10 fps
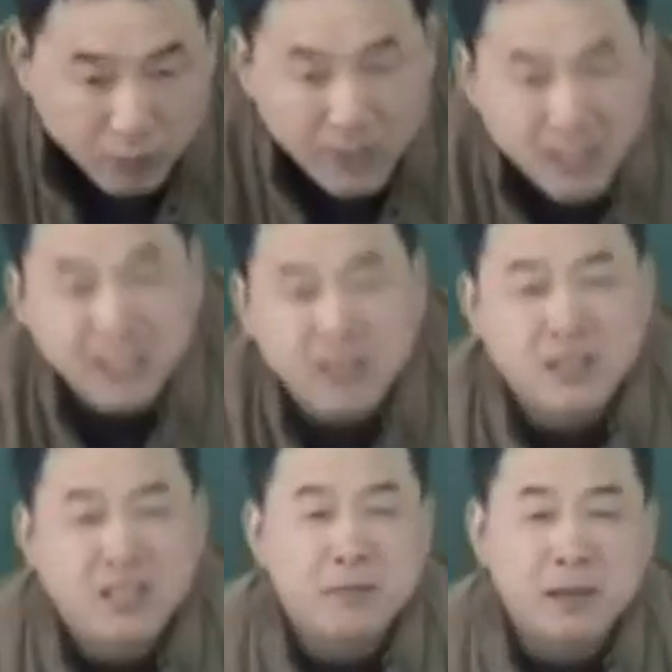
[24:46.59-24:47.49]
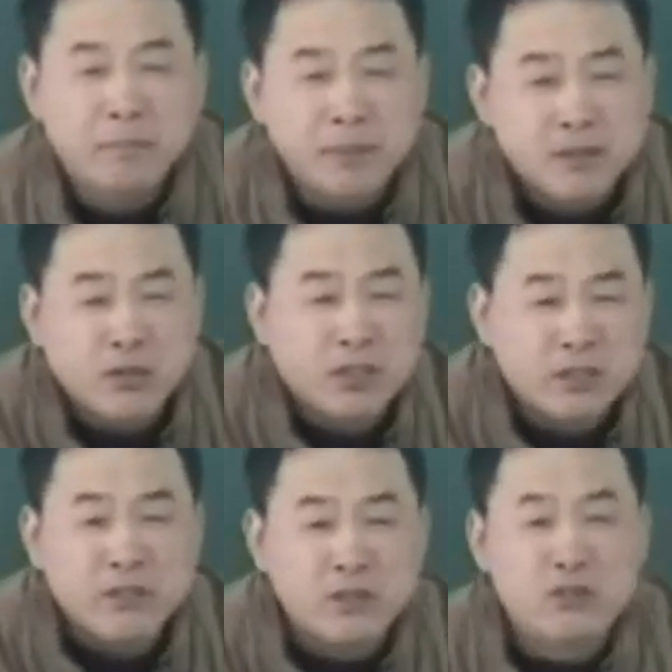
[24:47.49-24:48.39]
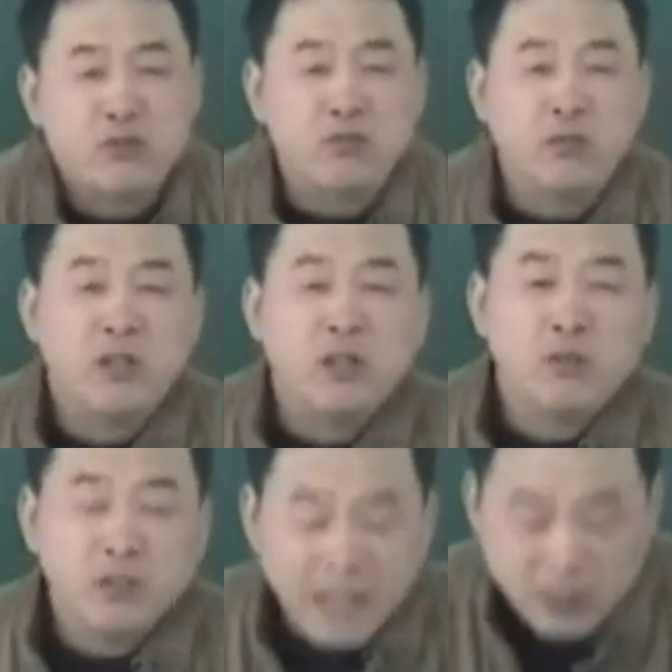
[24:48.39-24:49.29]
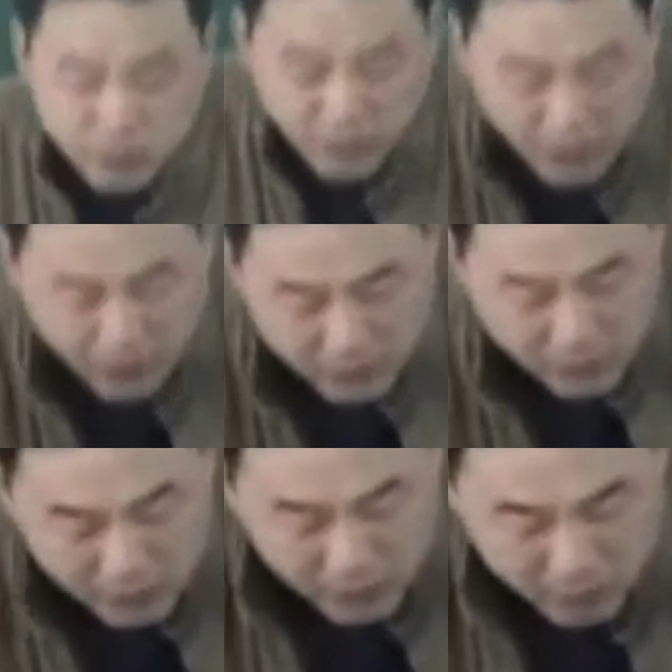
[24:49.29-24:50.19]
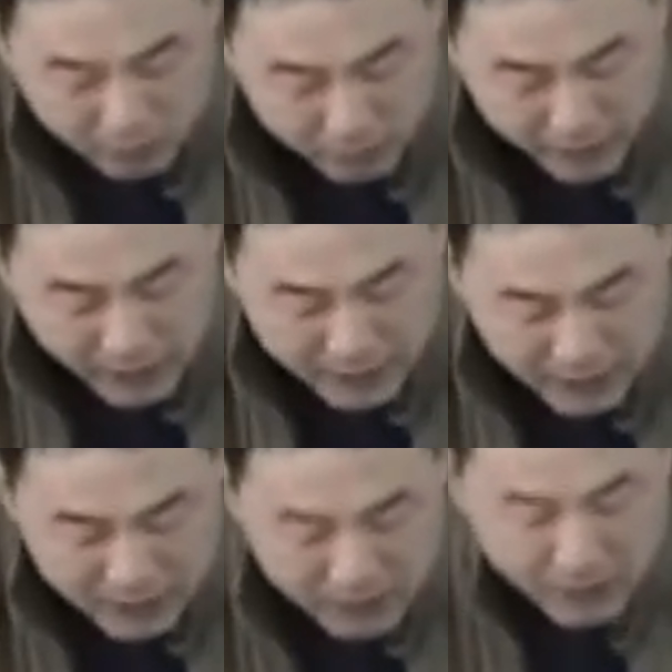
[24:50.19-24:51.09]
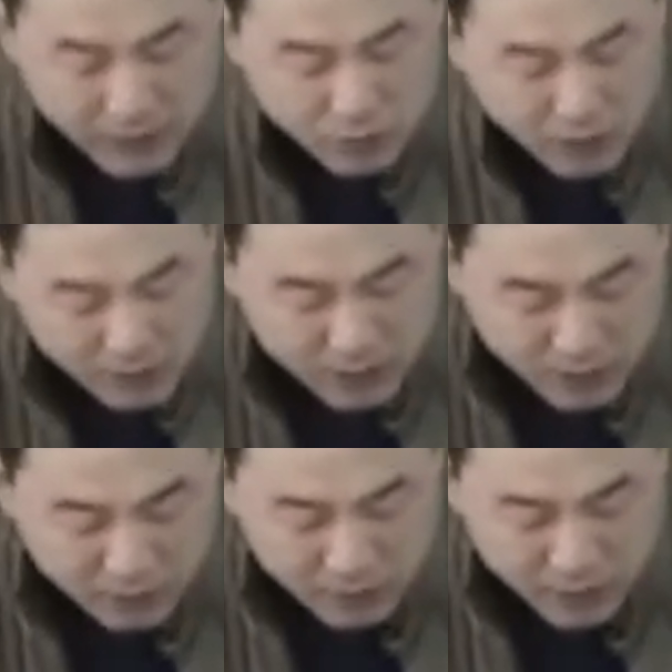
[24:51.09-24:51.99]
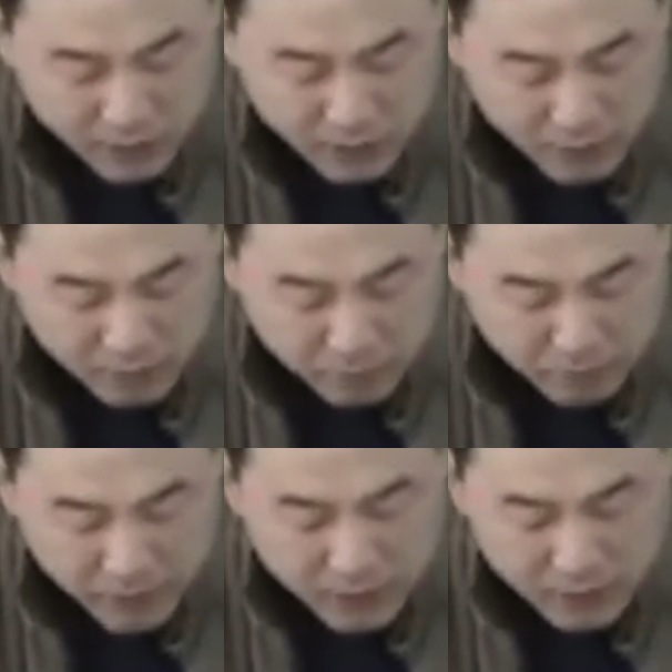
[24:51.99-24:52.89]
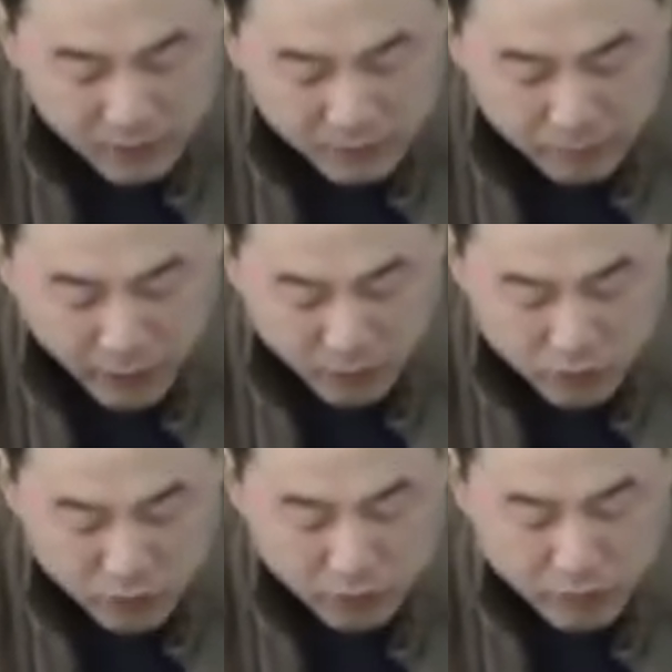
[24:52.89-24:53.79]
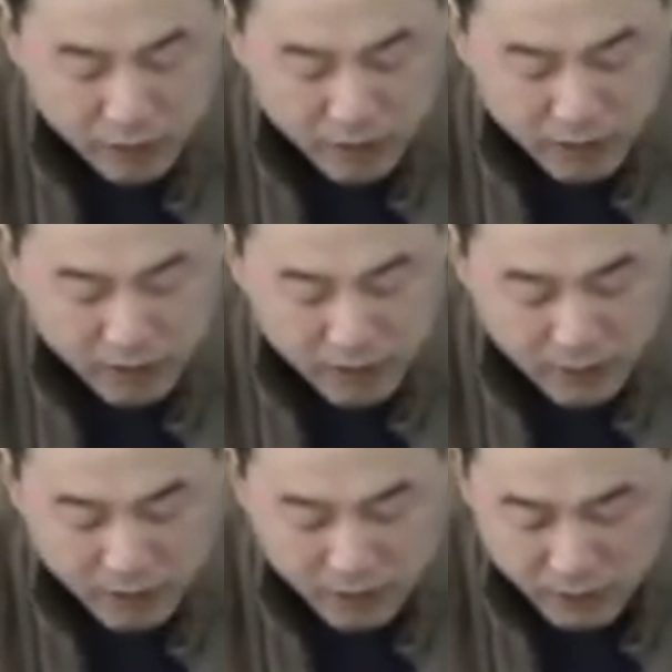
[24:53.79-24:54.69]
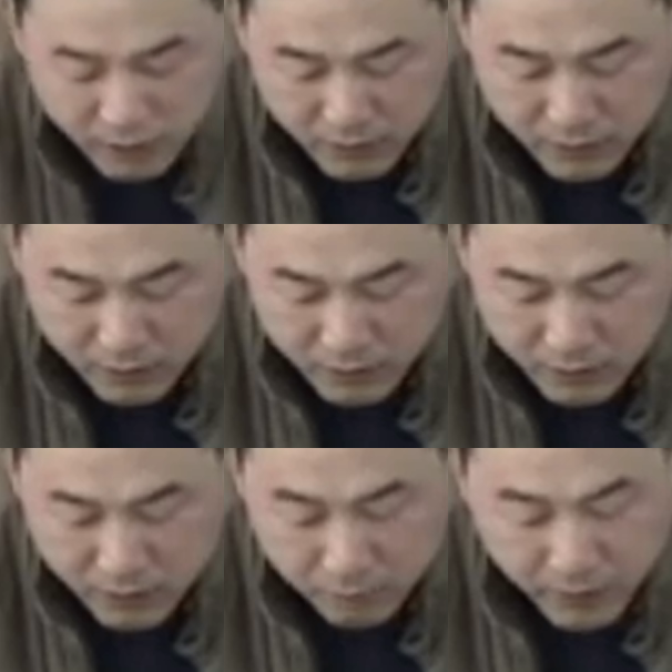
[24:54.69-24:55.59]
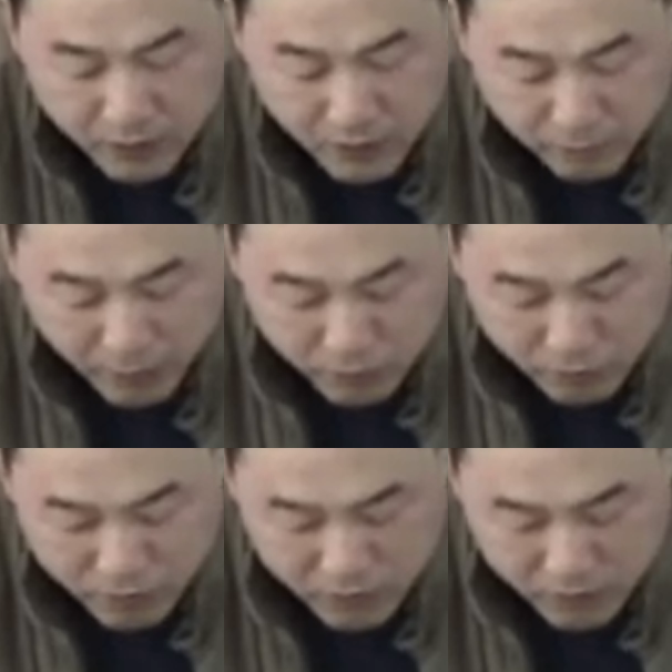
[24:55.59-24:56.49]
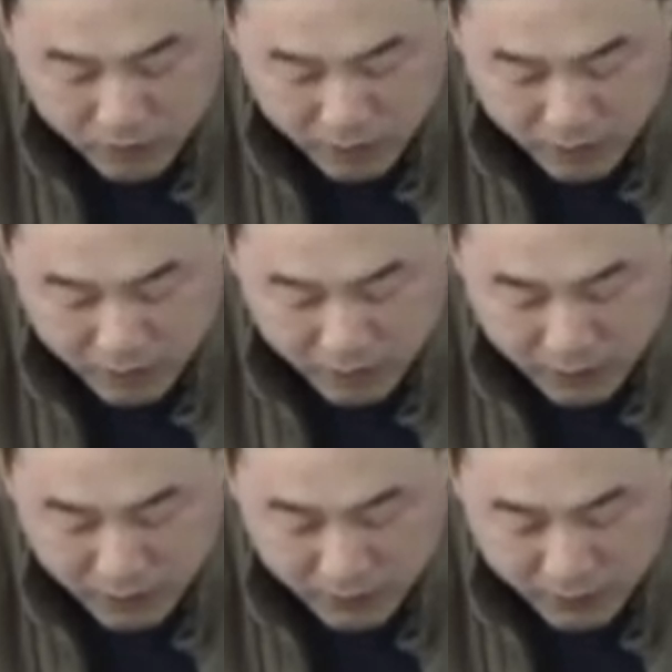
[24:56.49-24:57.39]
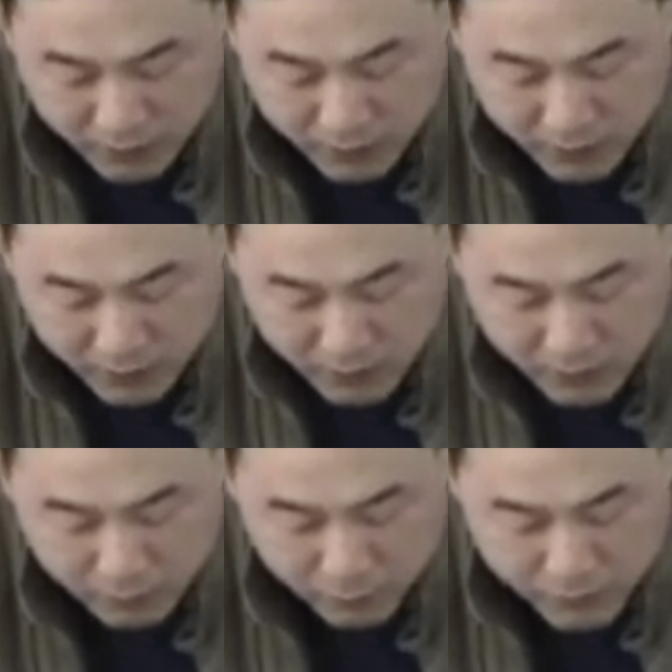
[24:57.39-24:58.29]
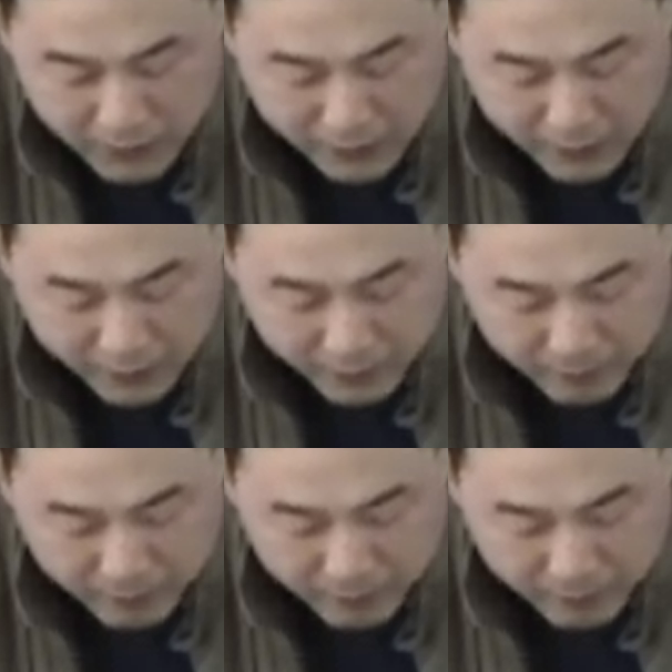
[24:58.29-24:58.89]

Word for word: 我们刚才的是你把病状都已经梳归纳出来了，我们看一下这个临床的时候呢，病人的表述，呃，病人的表述是那个很复杂的。